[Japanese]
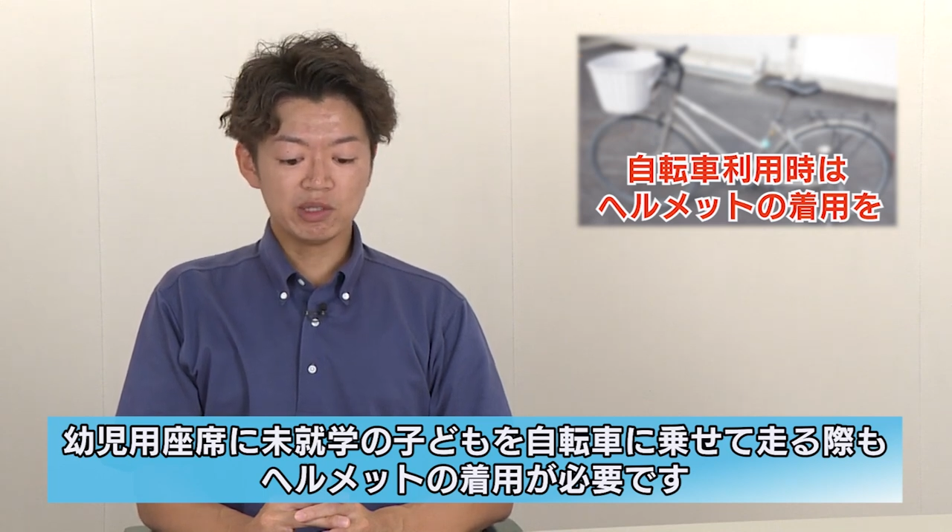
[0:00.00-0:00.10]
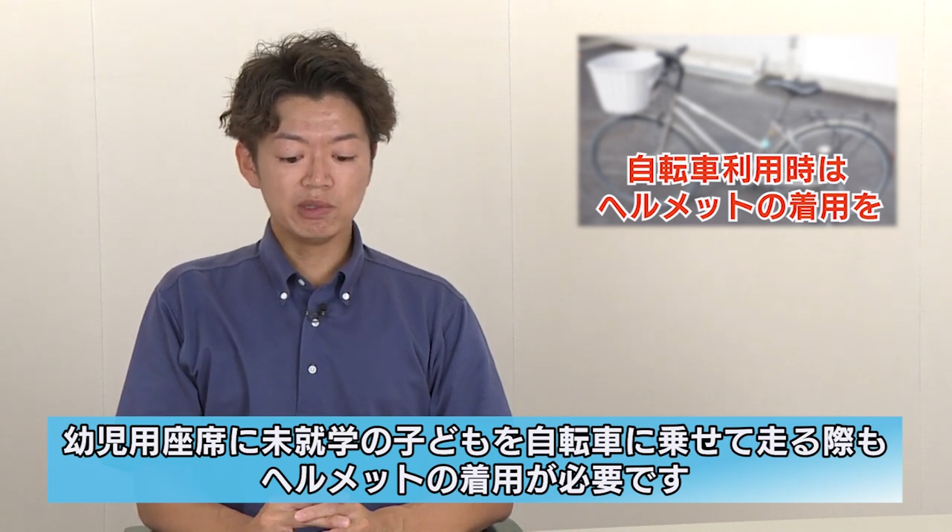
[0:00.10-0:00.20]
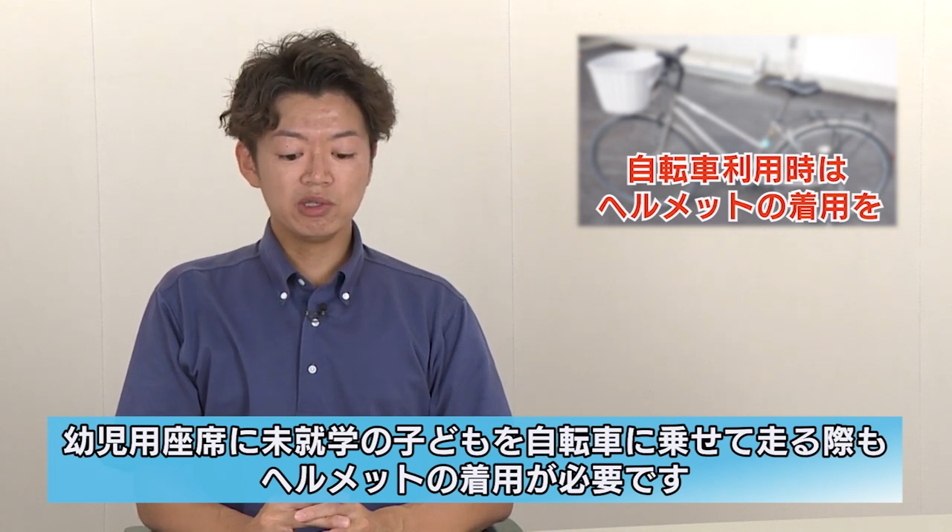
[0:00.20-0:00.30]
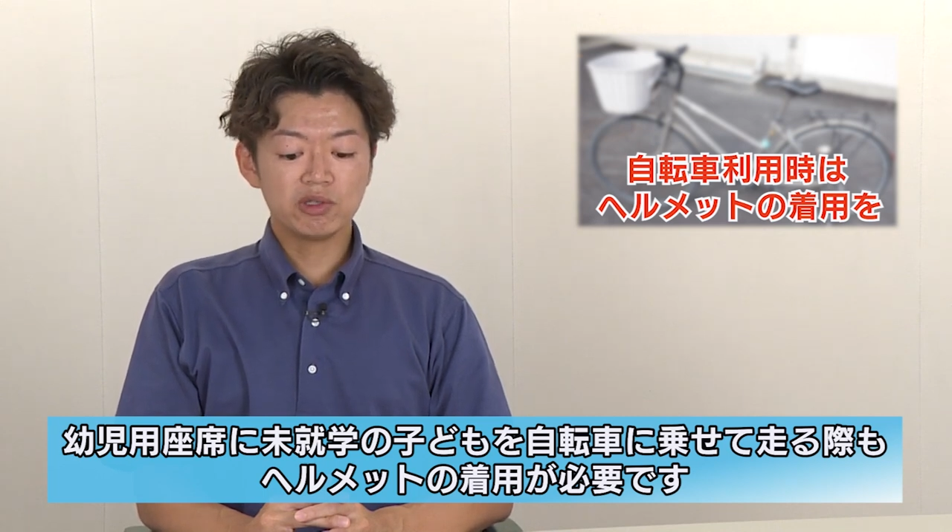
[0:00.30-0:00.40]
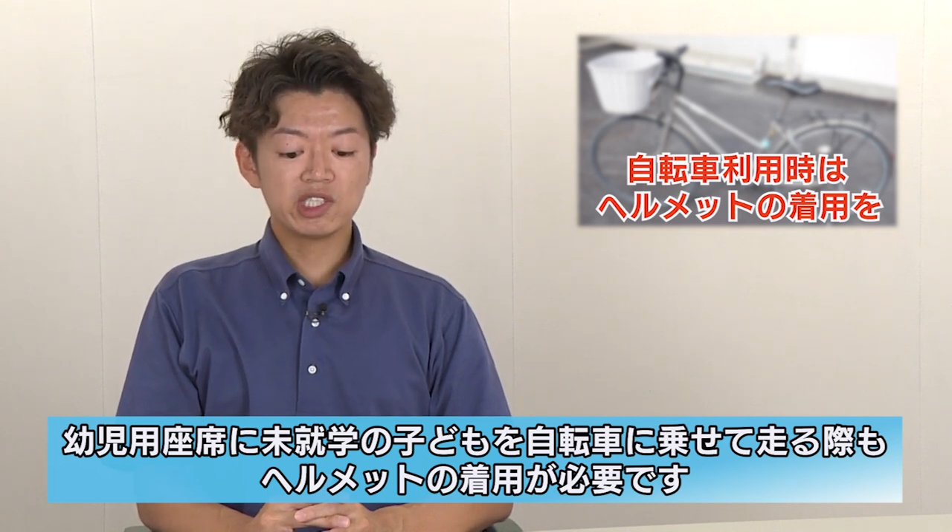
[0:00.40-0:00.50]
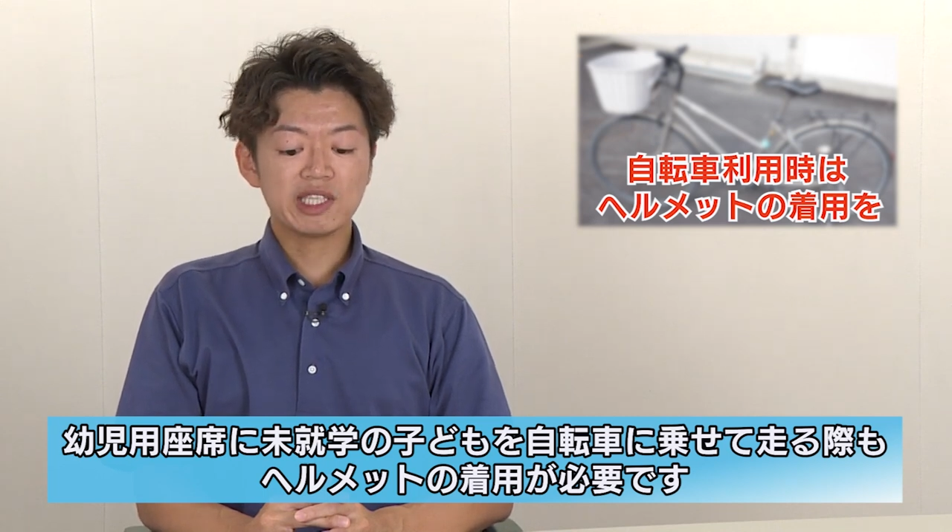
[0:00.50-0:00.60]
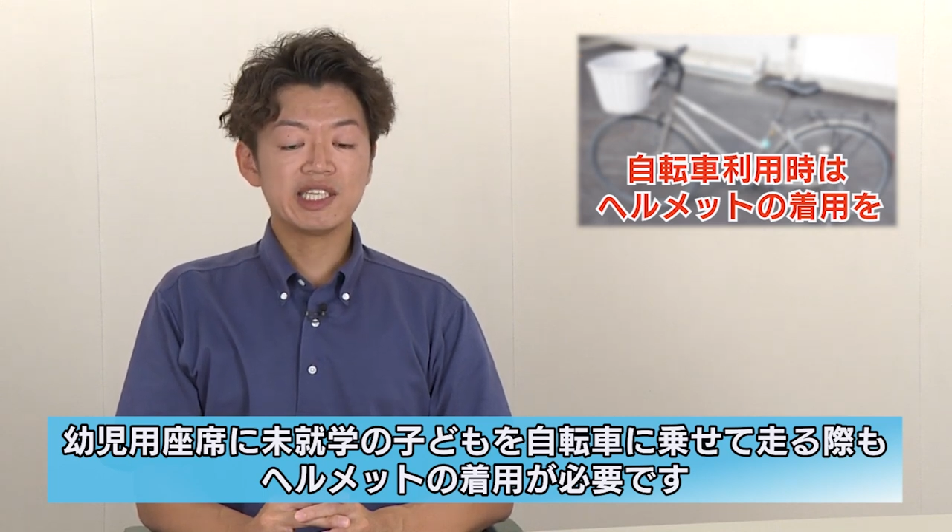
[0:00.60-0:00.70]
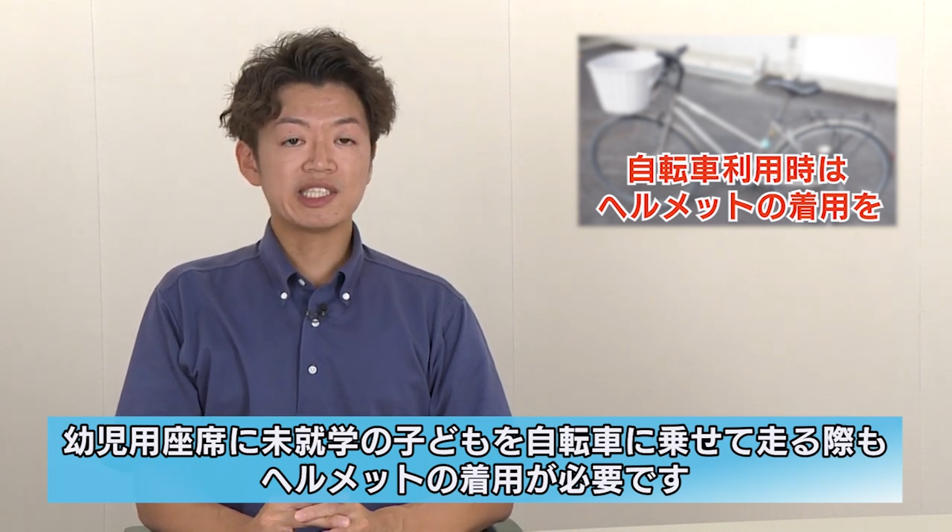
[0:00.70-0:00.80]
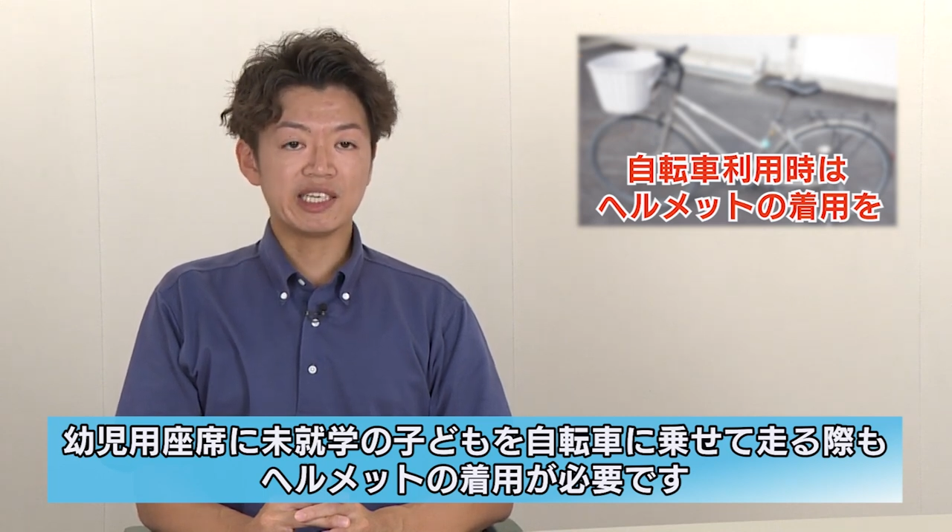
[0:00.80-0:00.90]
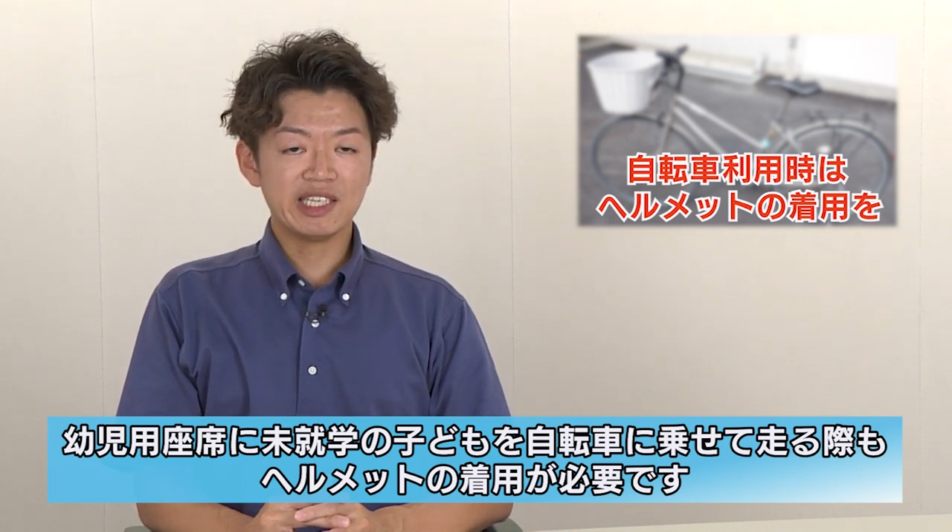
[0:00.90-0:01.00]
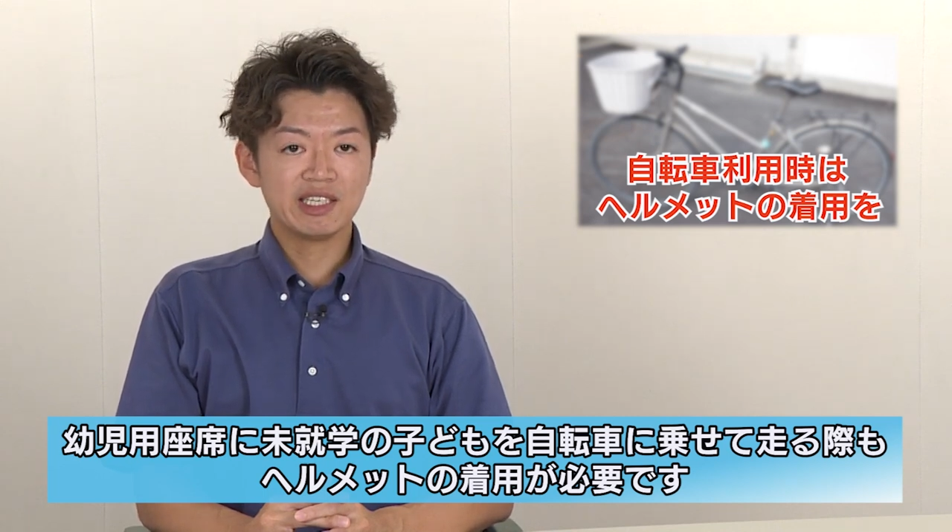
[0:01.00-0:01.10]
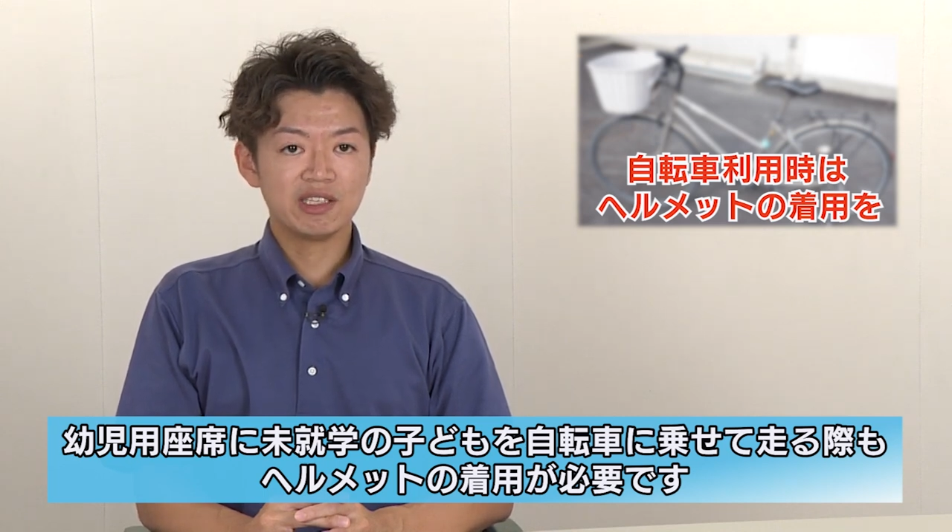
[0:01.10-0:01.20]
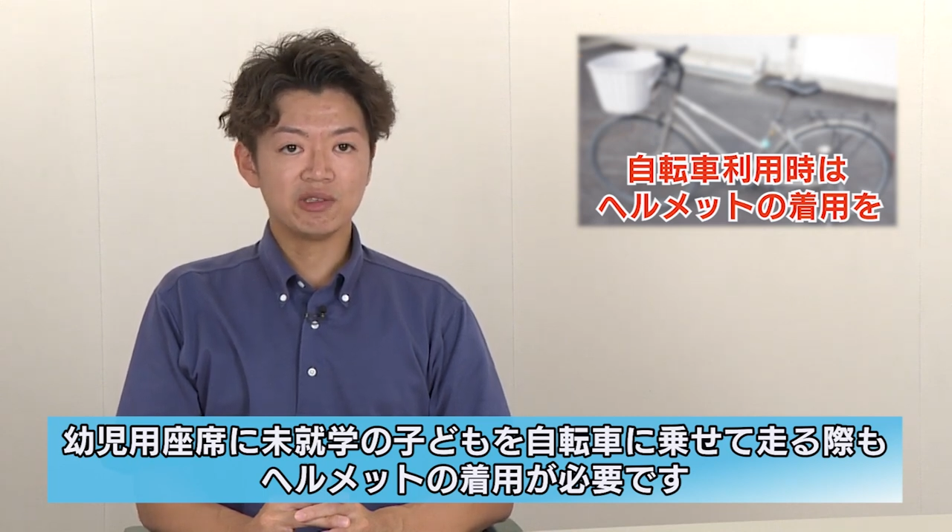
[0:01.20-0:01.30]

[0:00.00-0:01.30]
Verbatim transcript: 分の自転車に